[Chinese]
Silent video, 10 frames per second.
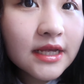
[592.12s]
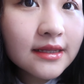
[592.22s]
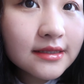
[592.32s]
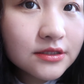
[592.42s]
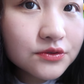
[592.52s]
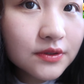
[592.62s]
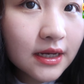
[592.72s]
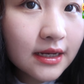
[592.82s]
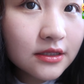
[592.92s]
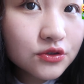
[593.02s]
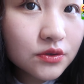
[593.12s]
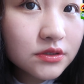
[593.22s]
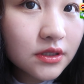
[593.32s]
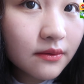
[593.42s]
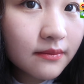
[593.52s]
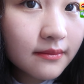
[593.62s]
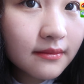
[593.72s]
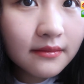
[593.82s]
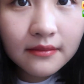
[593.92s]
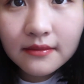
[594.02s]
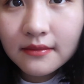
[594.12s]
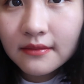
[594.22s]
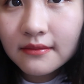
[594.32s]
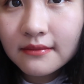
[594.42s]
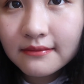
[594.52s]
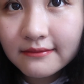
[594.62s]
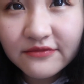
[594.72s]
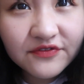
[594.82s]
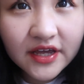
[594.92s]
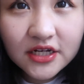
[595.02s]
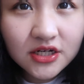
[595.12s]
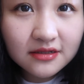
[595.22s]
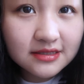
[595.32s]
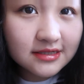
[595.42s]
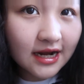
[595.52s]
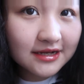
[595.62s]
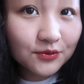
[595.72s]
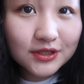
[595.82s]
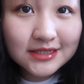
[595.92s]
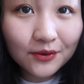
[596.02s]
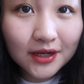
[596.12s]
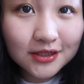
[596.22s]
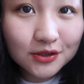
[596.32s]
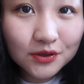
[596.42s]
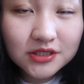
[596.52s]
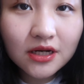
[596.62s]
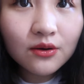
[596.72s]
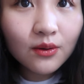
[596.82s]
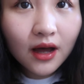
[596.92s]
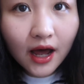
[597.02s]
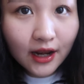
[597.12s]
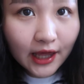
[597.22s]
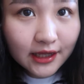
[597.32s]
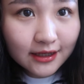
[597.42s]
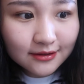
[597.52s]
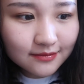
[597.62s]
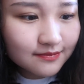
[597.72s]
现在进去就看它的妆效，嗯，非常自然，我喜欢这个妆效，I like it。